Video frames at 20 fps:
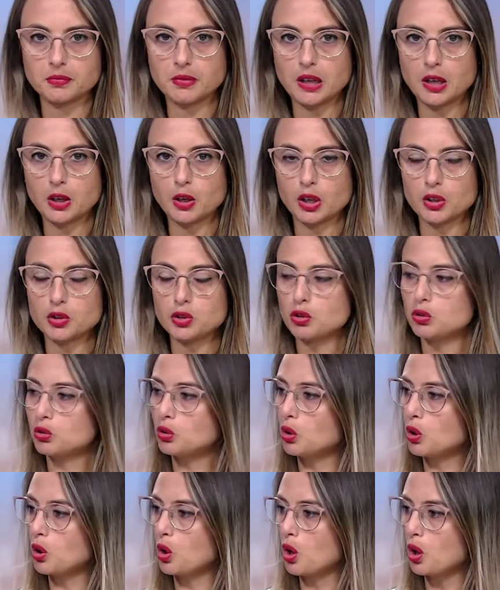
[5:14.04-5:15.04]
Allora, ci
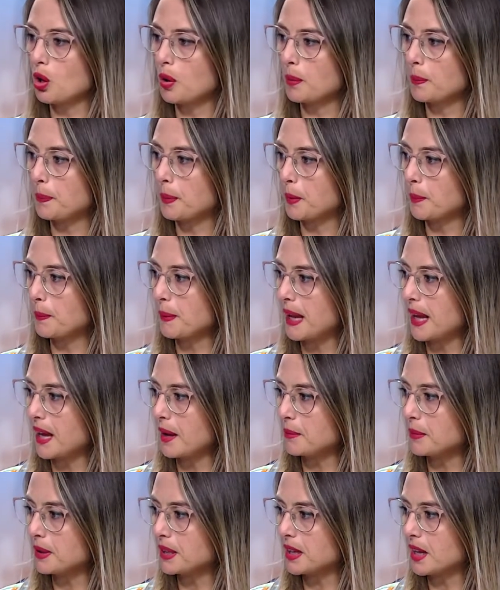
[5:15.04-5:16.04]
sono eh,
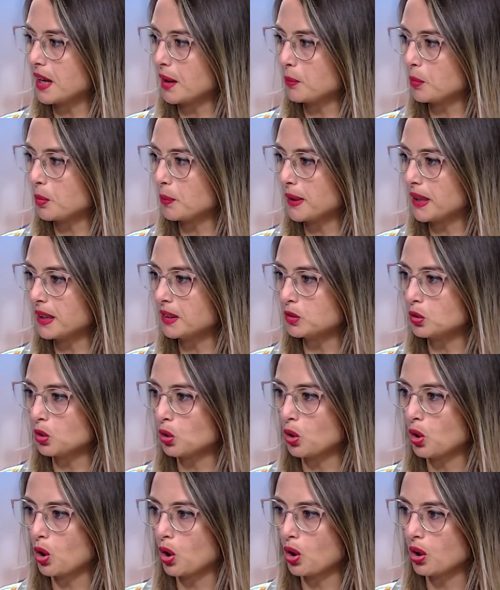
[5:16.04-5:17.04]
problemi al
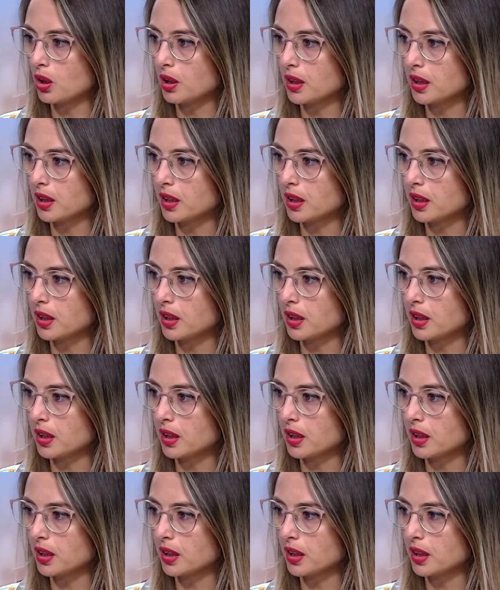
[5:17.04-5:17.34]
momento con,